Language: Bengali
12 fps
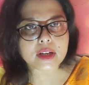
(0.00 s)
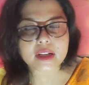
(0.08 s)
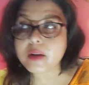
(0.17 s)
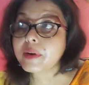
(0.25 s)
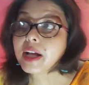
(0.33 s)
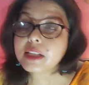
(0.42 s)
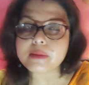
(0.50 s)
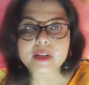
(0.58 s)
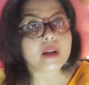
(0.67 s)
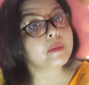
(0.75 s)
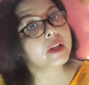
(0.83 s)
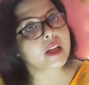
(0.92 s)
নাকি আমার হাজব্যান্ড
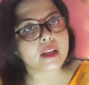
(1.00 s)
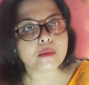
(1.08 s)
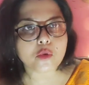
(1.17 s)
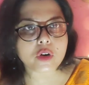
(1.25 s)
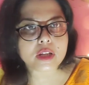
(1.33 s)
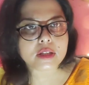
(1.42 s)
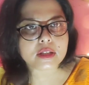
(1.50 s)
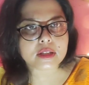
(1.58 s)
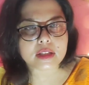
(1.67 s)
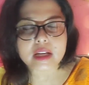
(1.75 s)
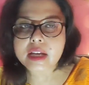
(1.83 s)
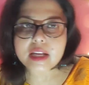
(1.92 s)
আপনাকে গিয়ে বলে এসছে
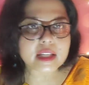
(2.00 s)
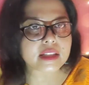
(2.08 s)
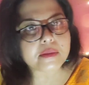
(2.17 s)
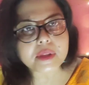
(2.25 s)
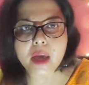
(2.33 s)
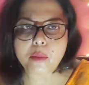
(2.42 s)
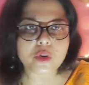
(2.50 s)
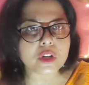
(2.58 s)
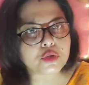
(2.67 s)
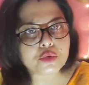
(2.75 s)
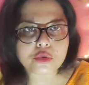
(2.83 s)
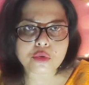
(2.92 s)
যে আমি তেমন
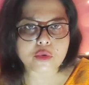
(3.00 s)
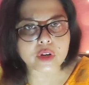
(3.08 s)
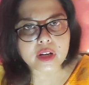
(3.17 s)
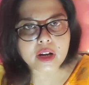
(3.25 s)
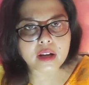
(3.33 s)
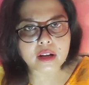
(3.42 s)
কিছু তো করি না